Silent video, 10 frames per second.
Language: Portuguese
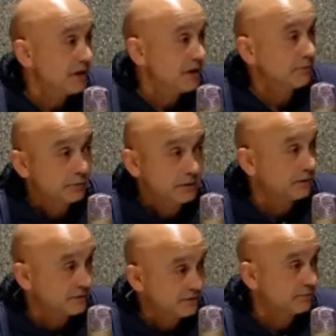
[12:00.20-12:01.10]
devia estar,
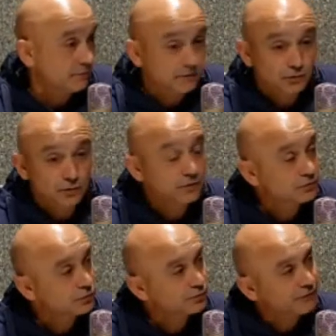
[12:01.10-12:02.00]
porque portanto,
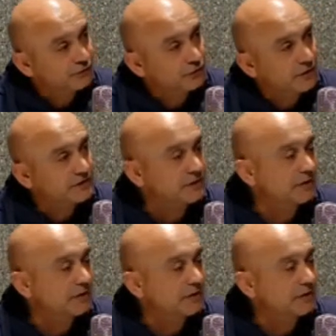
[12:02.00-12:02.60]
todos os profissionais